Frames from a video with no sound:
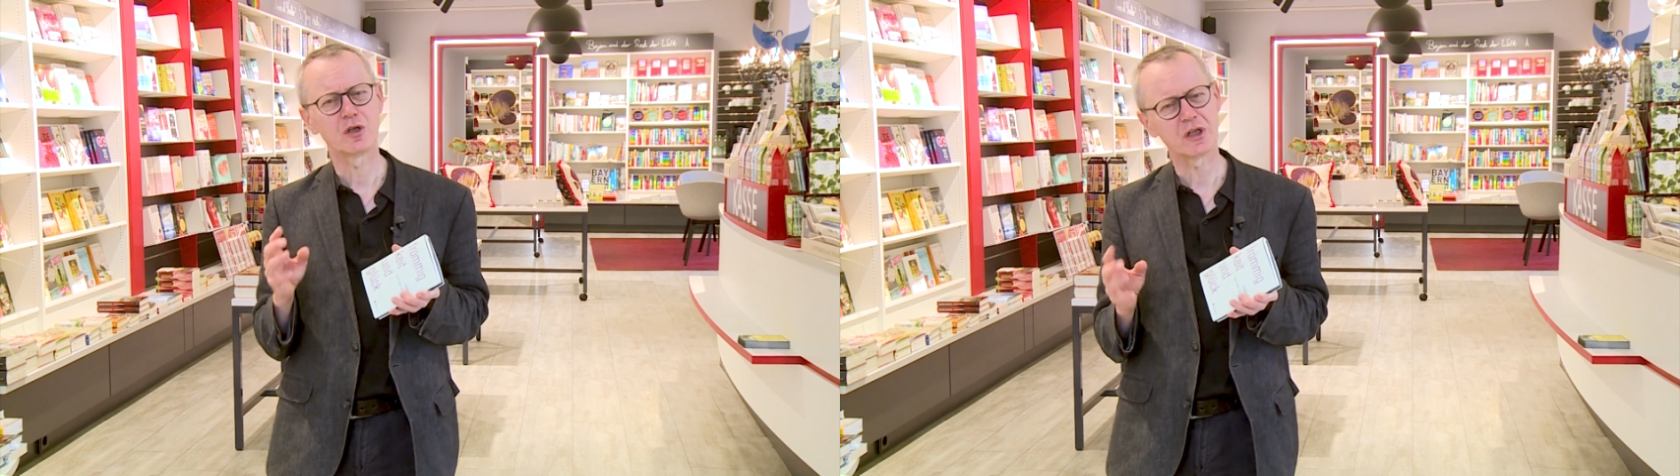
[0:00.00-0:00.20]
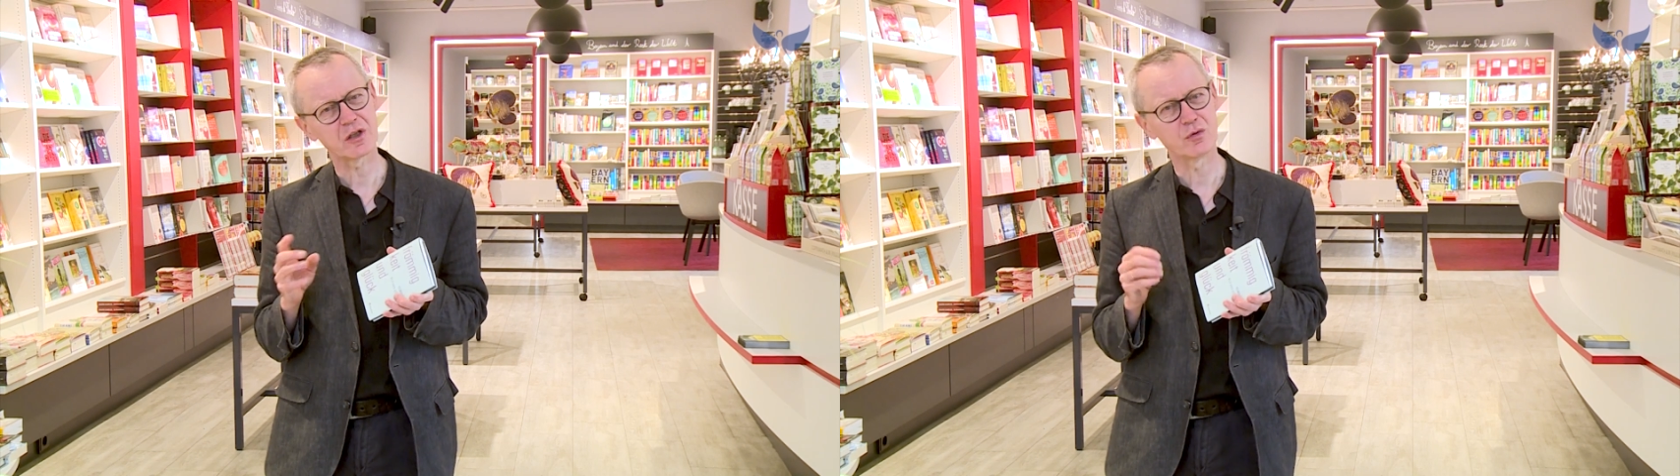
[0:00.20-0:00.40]

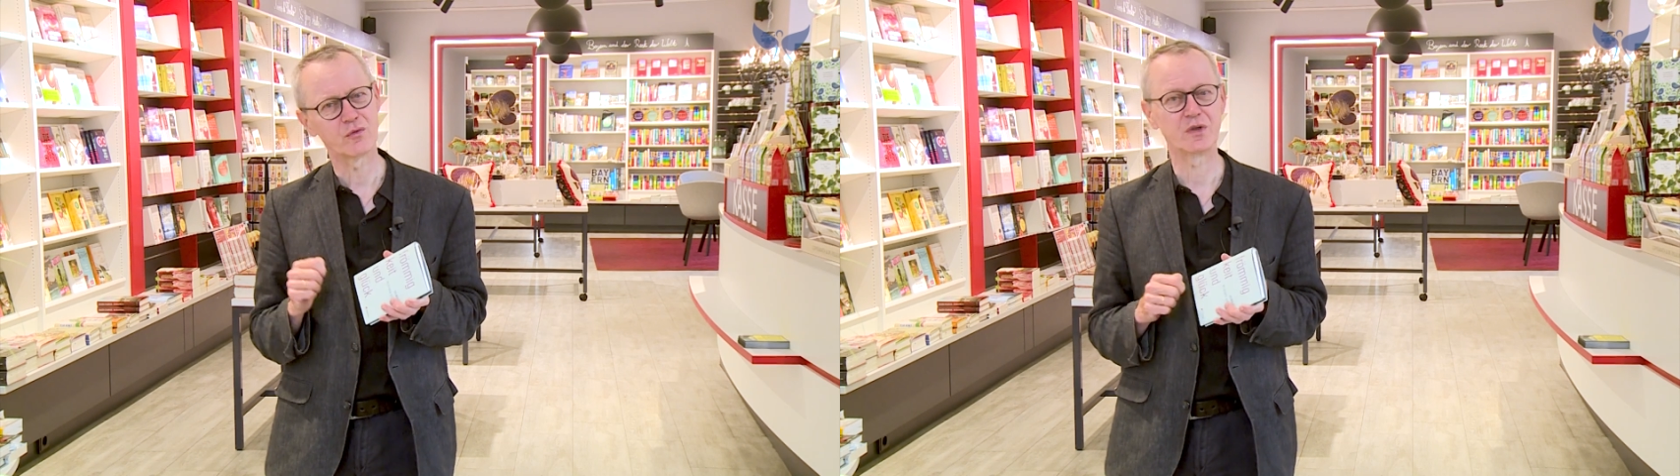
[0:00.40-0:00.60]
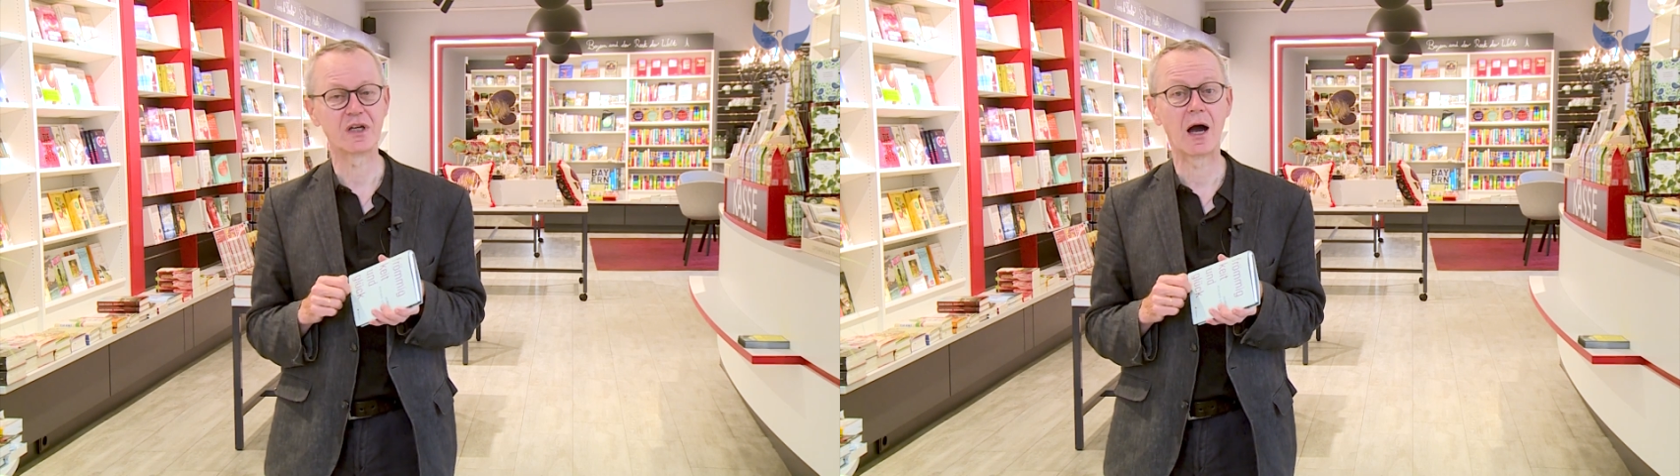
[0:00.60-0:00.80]
nicht nur
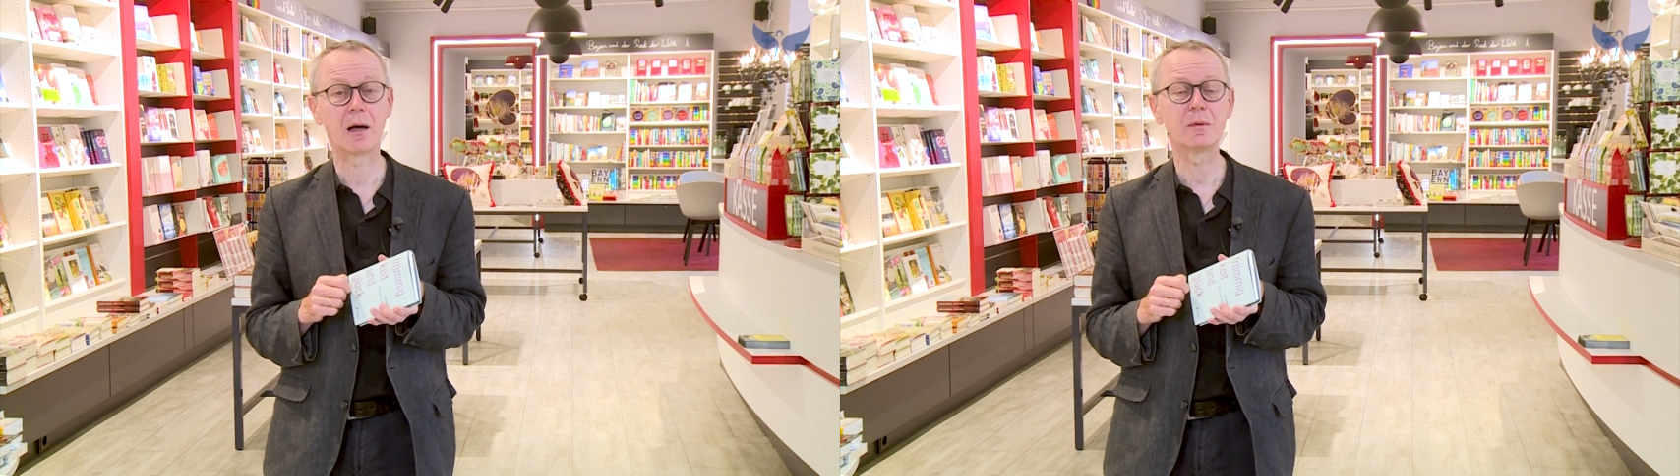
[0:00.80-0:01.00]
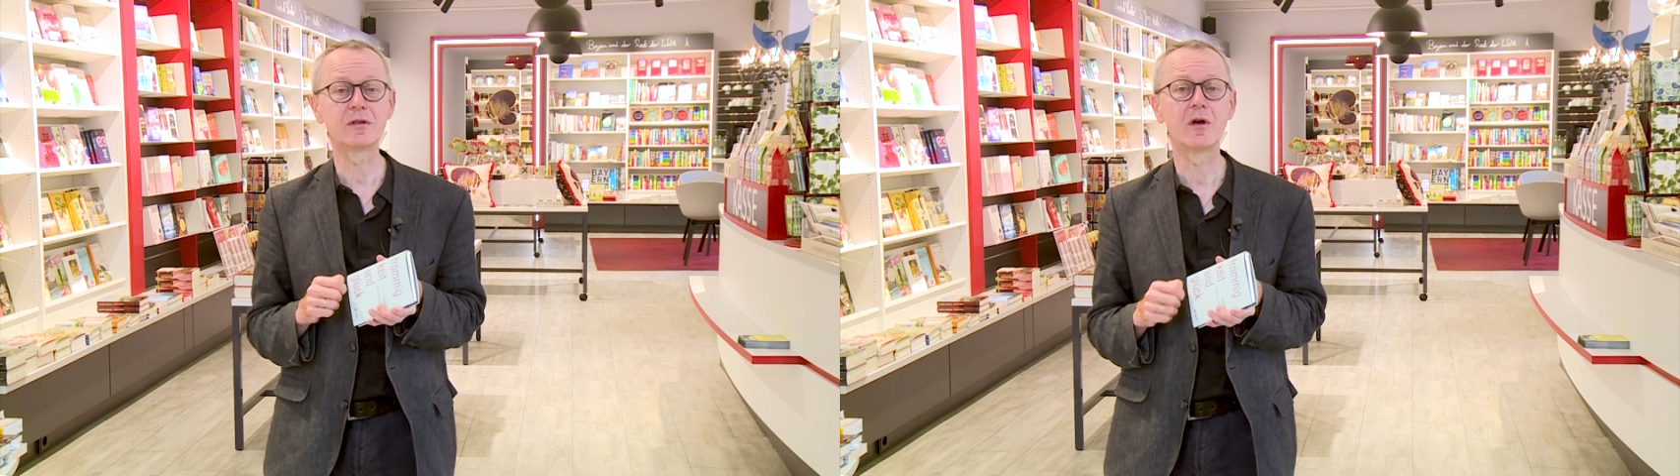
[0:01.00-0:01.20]
für die
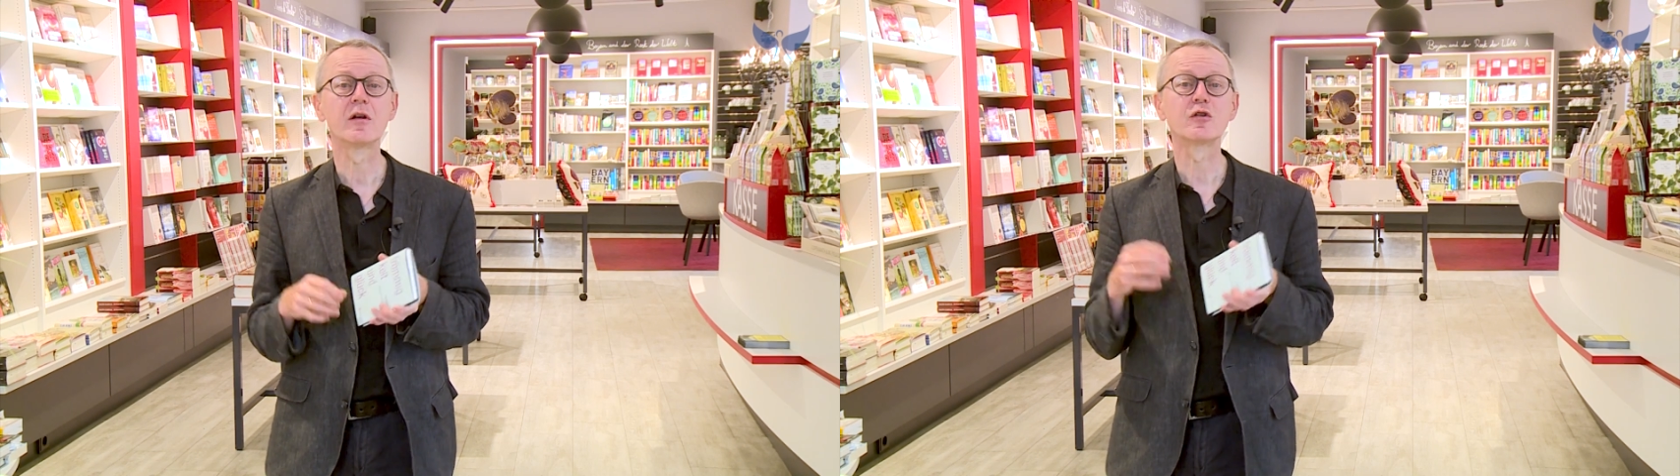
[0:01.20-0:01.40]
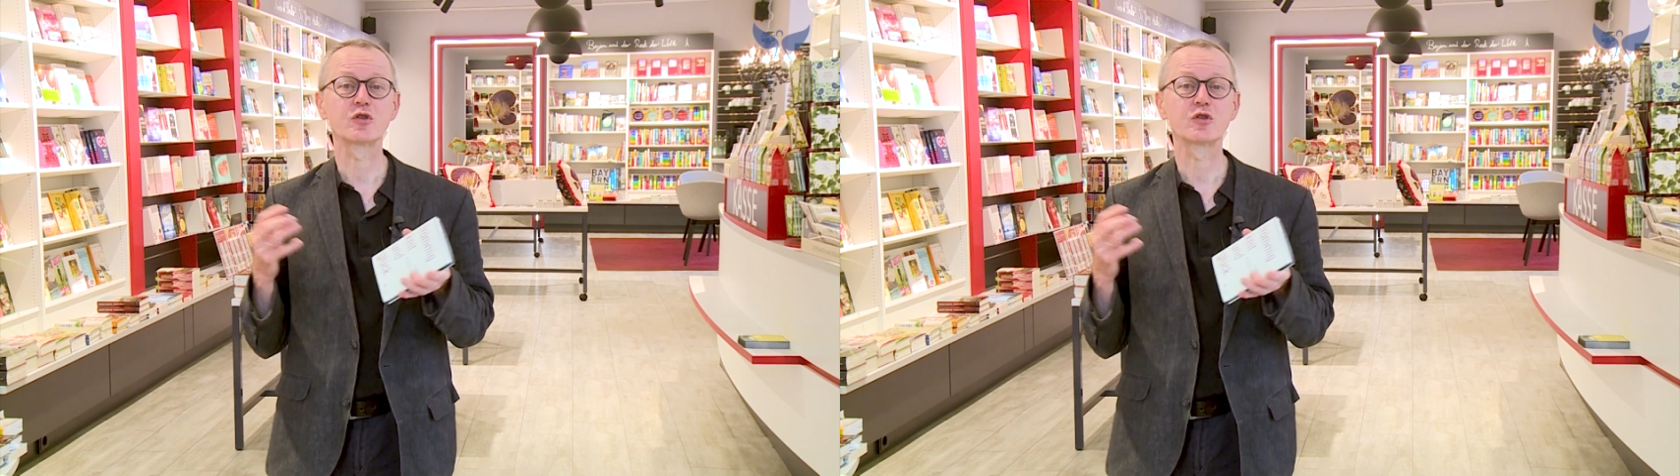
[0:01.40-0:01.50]
Armen,